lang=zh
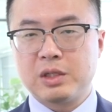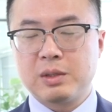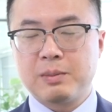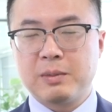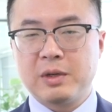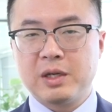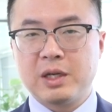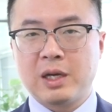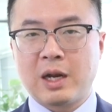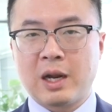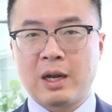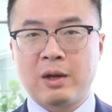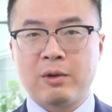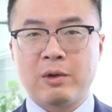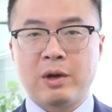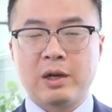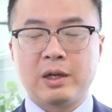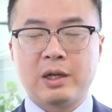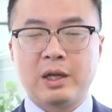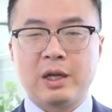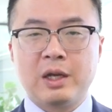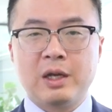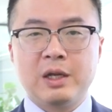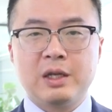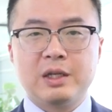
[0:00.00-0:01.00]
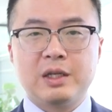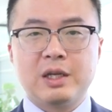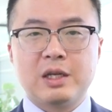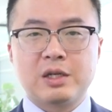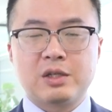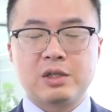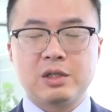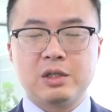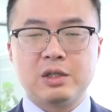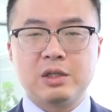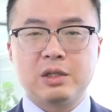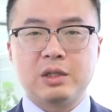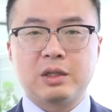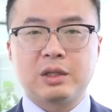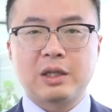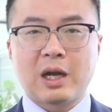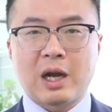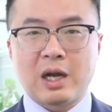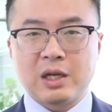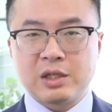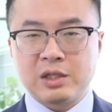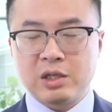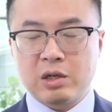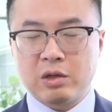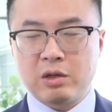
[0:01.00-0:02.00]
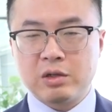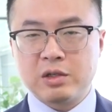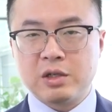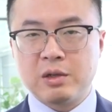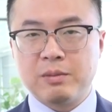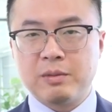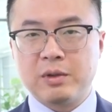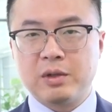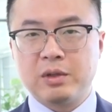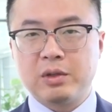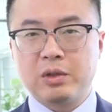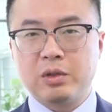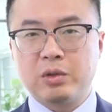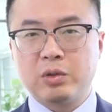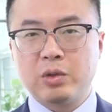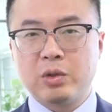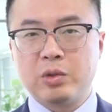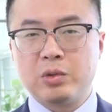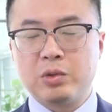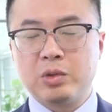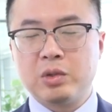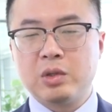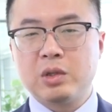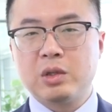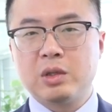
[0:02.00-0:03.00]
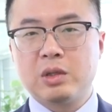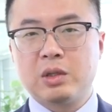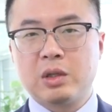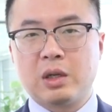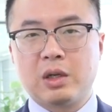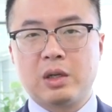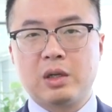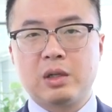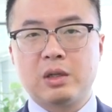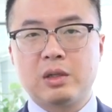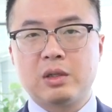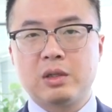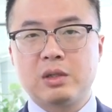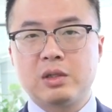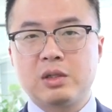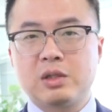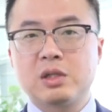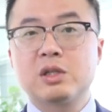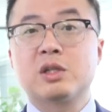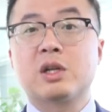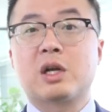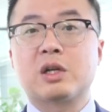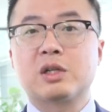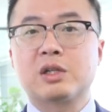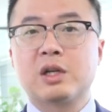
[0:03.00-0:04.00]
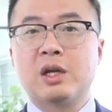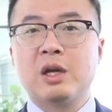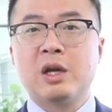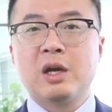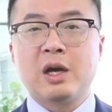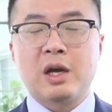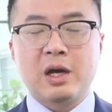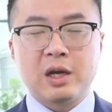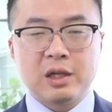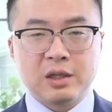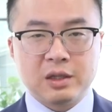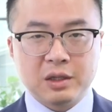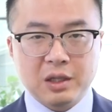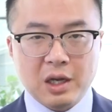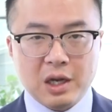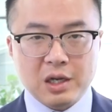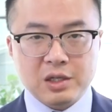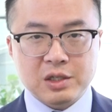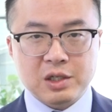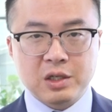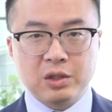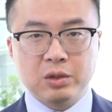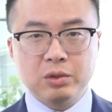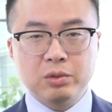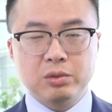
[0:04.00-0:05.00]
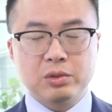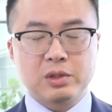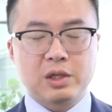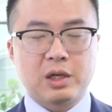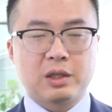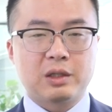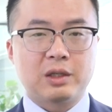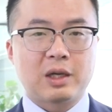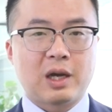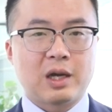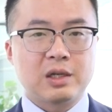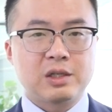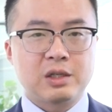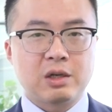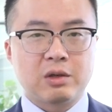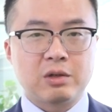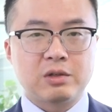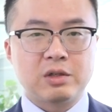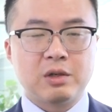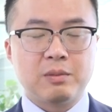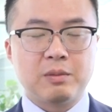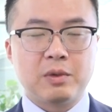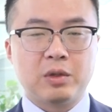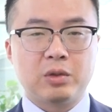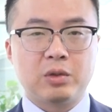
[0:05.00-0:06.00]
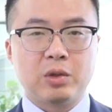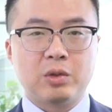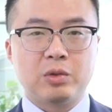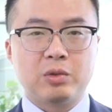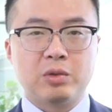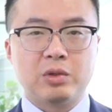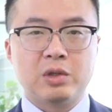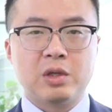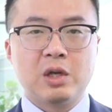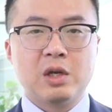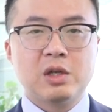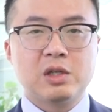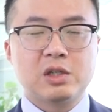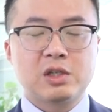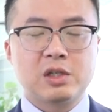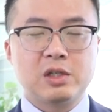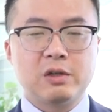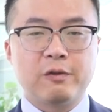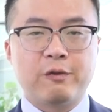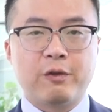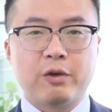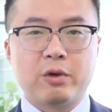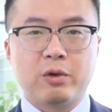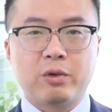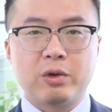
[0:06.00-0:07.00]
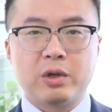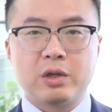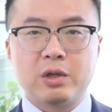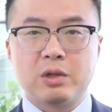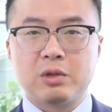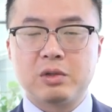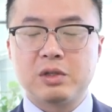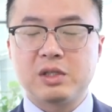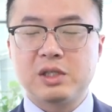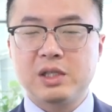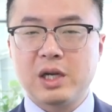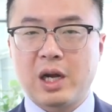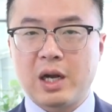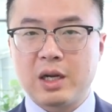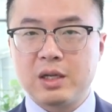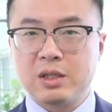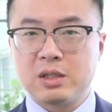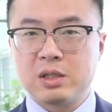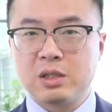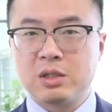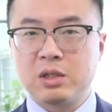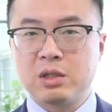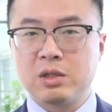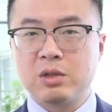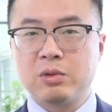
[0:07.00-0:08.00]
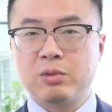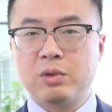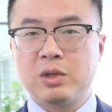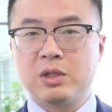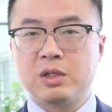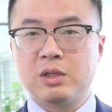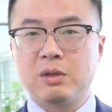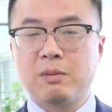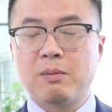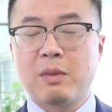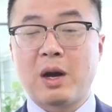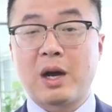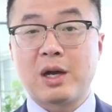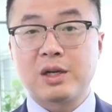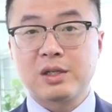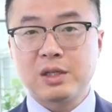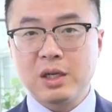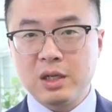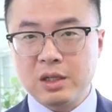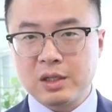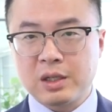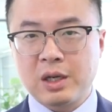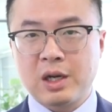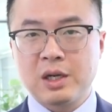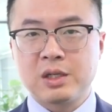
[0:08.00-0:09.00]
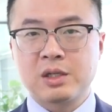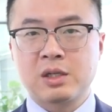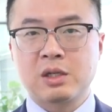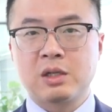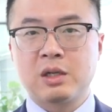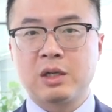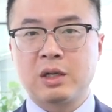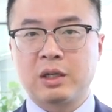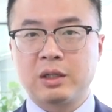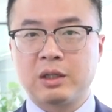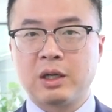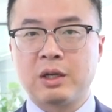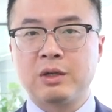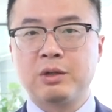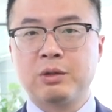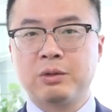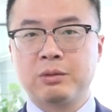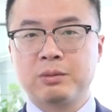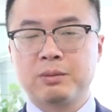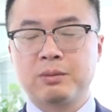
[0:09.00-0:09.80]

这么一来的话呢，也是打消了人们对于啊，至少是很大程度上打消了人们对于是否会有下一次金融危机马上开始的一个担忧。